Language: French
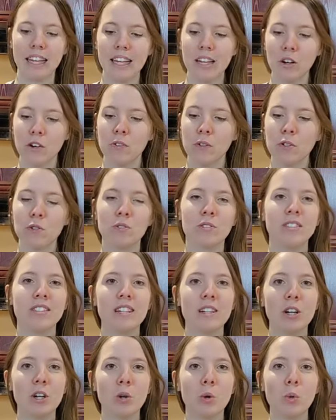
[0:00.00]
Et on va
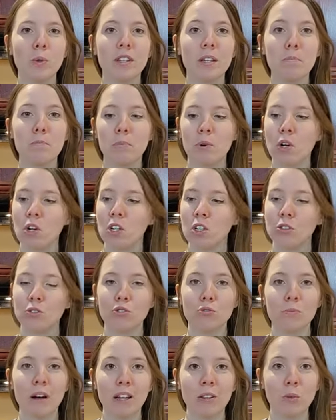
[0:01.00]
utiliser le côté plat
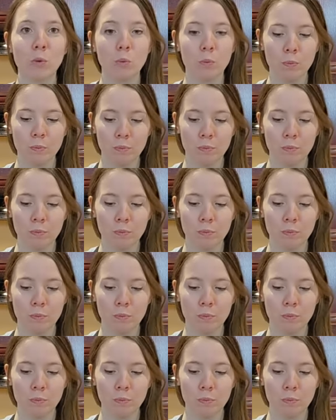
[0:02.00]
du marteau.